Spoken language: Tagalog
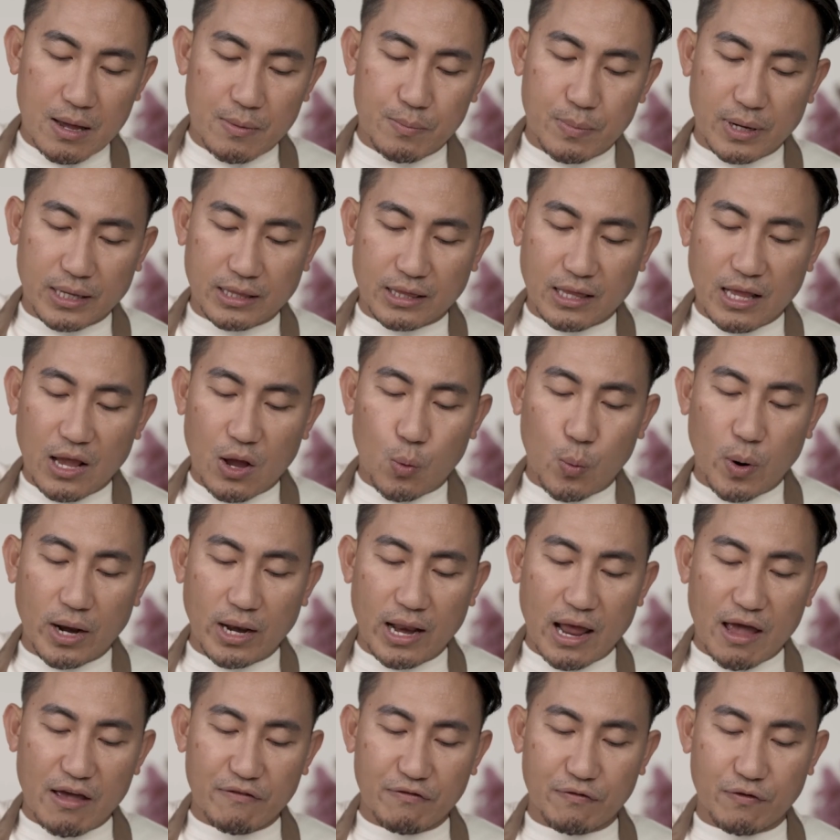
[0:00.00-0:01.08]
But
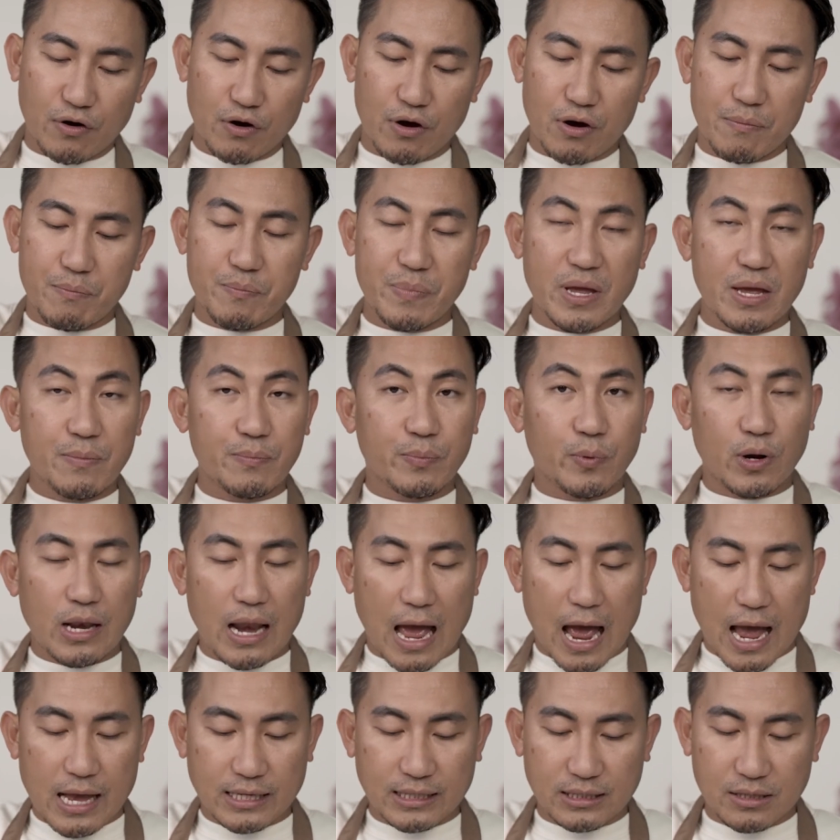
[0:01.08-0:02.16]
whenever people
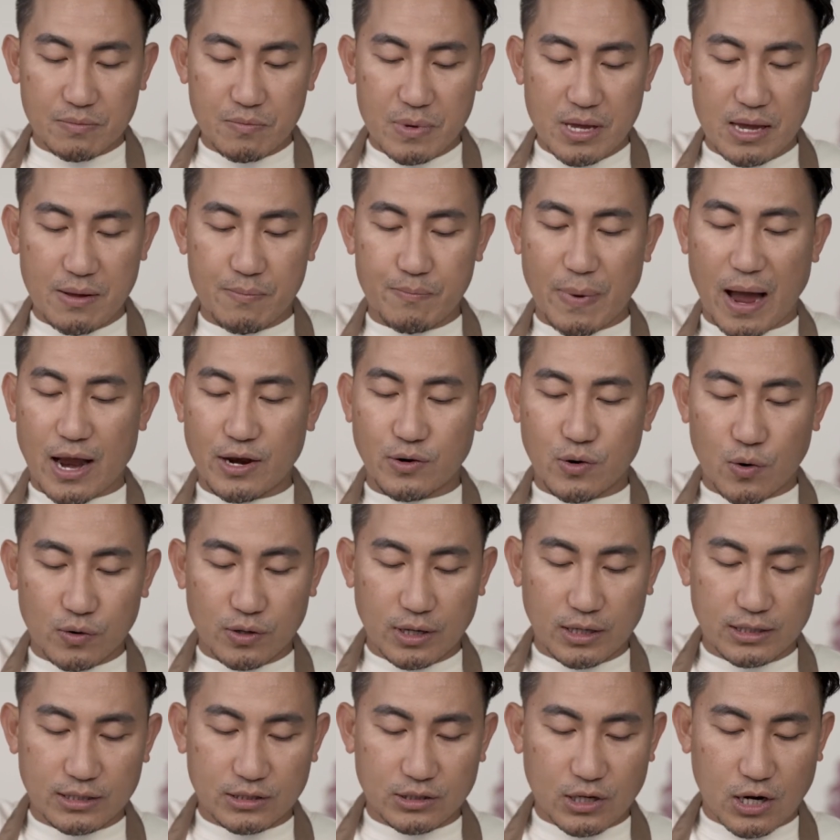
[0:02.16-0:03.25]
ask me paano ako
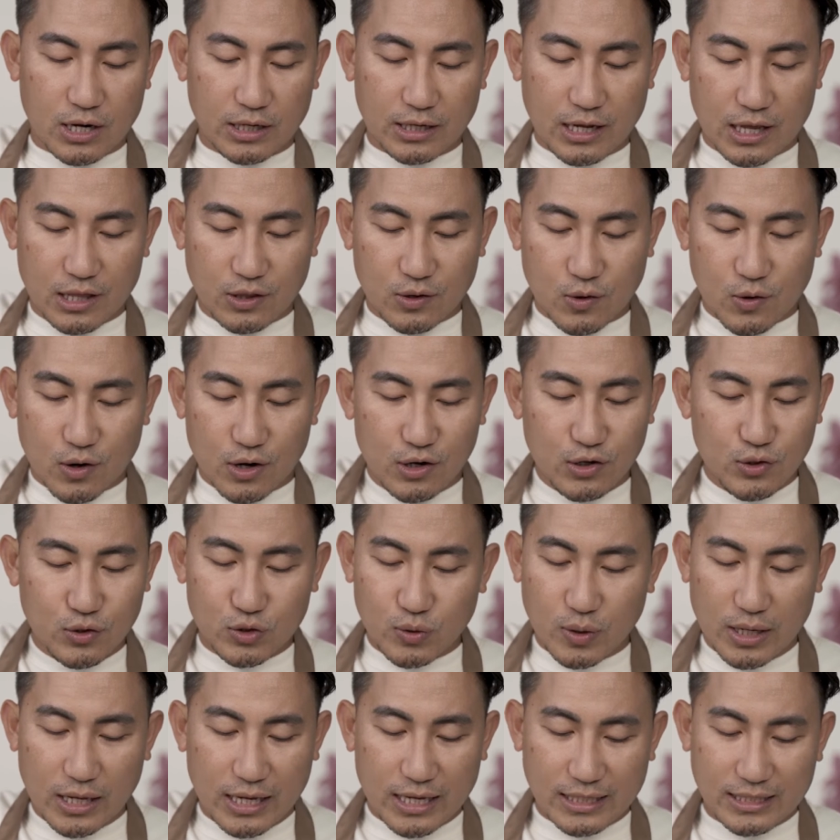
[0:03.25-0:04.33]
nag-start and all,
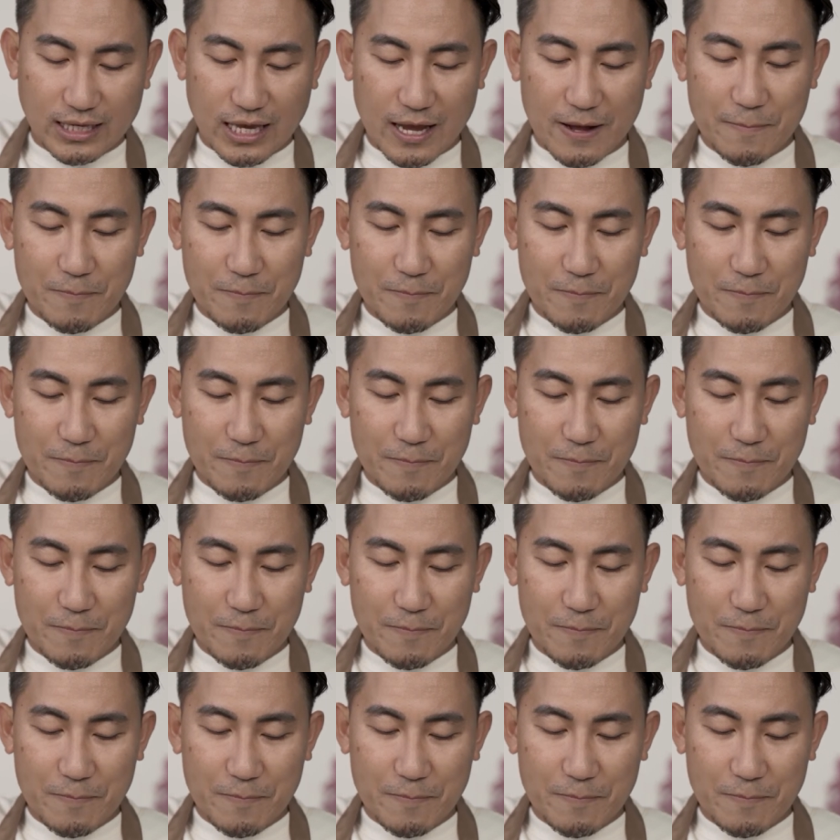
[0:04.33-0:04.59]
usually kasi